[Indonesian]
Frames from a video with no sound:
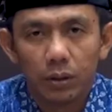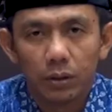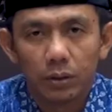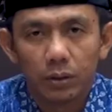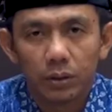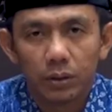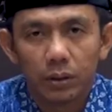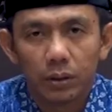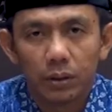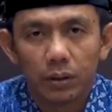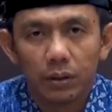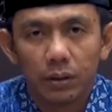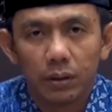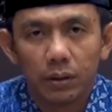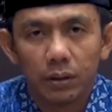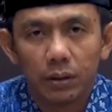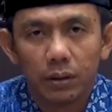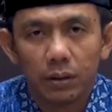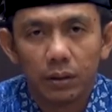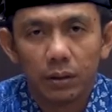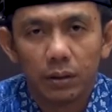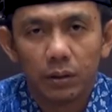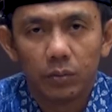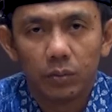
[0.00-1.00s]
la
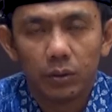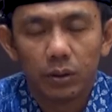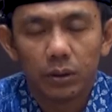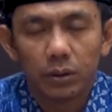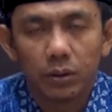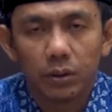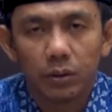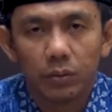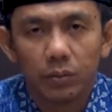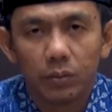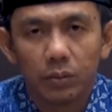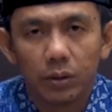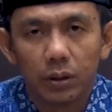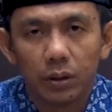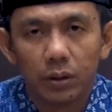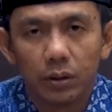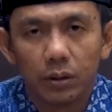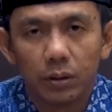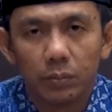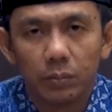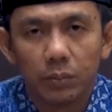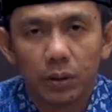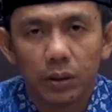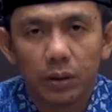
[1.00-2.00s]
syarikalah wa asyhadu
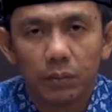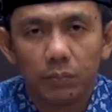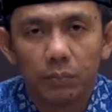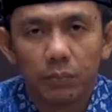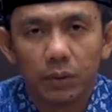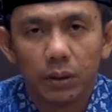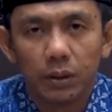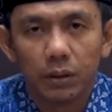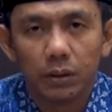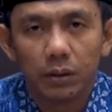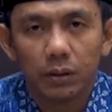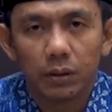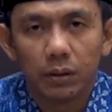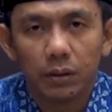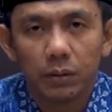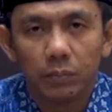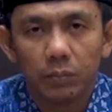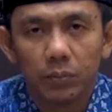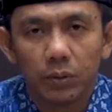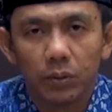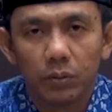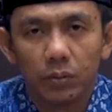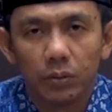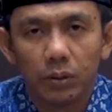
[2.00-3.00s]
anna Muhammadan
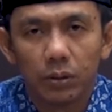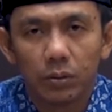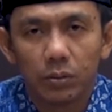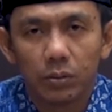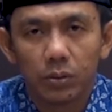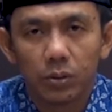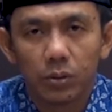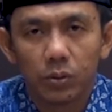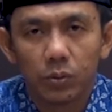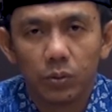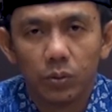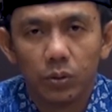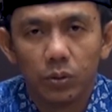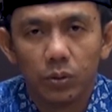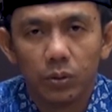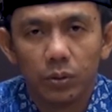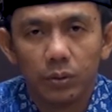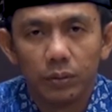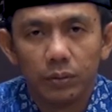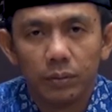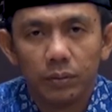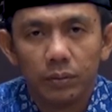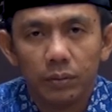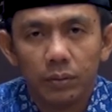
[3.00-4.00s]
abdu wa rasuluh
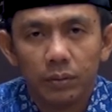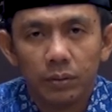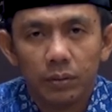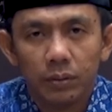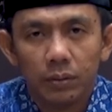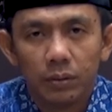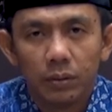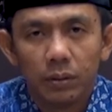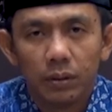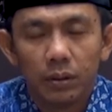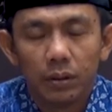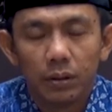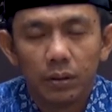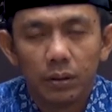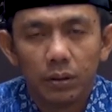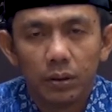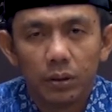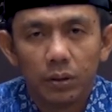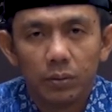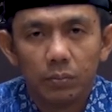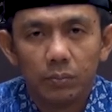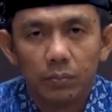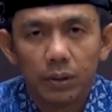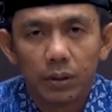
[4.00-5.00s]

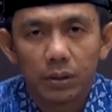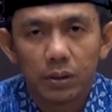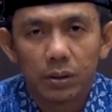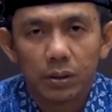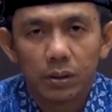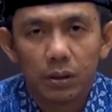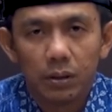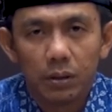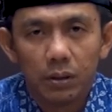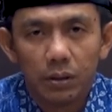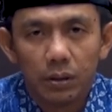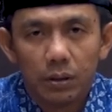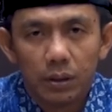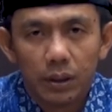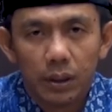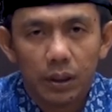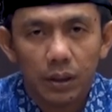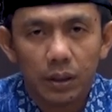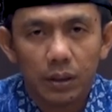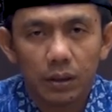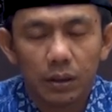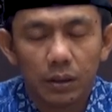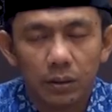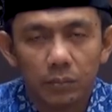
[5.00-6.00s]
Allahumma salli
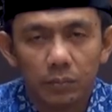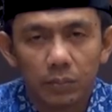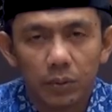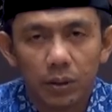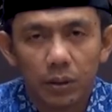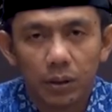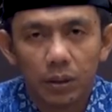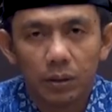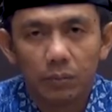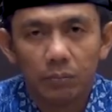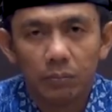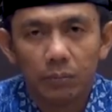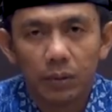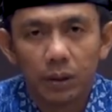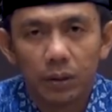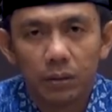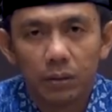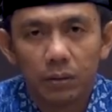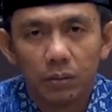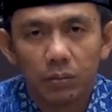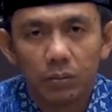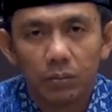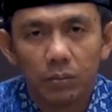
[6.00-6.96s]
ala Muhammad